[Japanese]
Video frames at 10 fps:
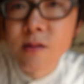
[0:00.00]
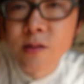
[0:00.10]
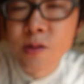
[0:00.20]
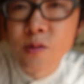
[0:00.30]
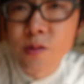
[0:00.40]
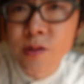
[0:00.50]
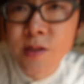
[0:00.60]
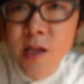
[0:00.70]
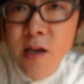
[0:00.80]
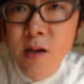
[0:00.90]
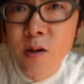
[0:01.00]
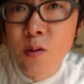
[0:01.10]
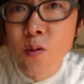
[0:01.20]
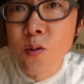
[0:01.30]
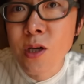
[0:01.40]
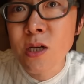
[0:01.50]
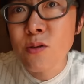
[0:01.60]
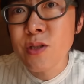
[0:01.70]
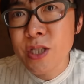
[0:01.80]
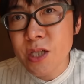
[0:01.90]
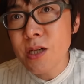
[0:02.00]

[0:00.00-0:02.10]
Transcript: クソースで追い打ち、